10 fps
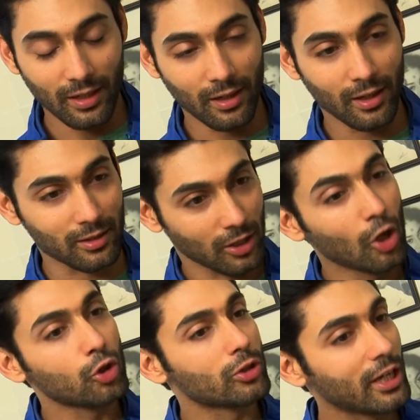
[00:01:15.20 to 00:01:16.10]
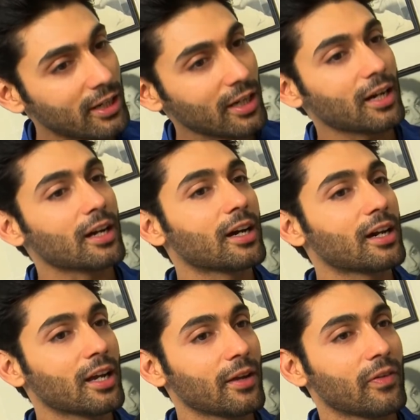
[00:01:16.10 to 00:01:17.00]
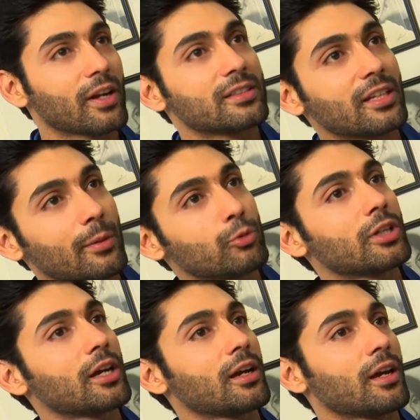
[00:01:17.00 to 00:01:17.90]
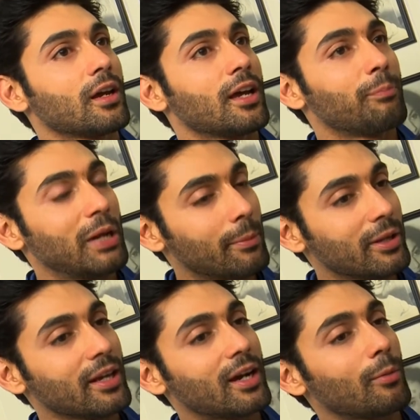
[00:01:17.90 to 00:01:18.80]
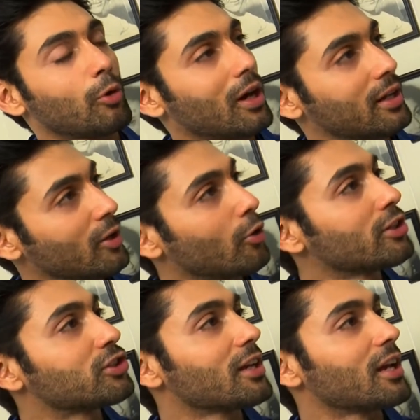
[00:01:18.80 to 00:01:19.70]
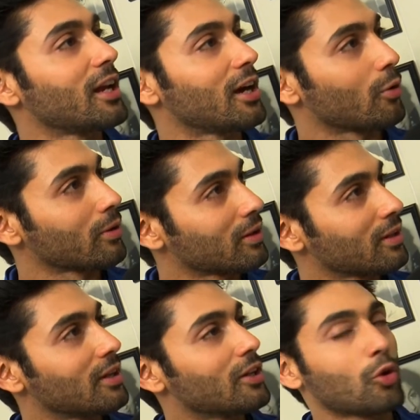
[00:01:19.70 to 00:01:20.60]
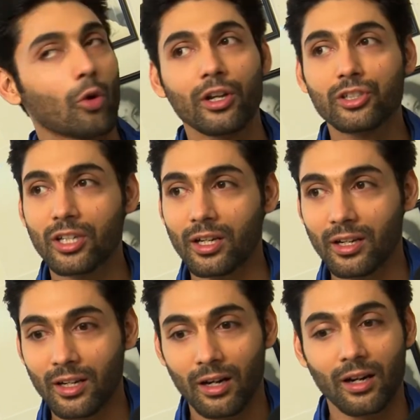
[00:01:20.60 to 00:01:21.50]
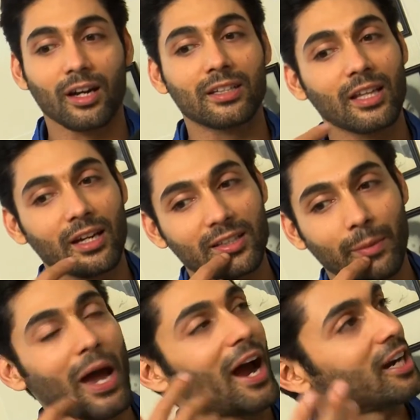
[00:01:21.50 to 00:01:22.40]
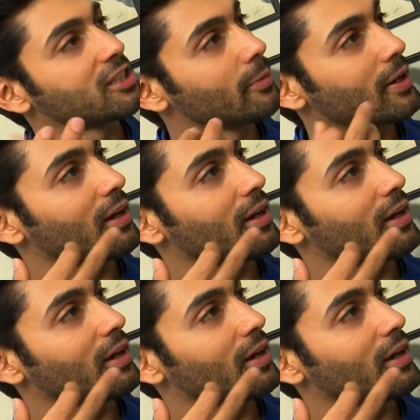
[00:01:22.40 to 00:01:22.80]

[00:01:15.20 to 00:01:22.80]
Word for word: आ, तो थिएटर कर कर के फिर किसी ने मुझे प्ले में देखा बोला कि ऑडिशन के लिए आओ तो ऑडिशन करते करते मैं एड्स में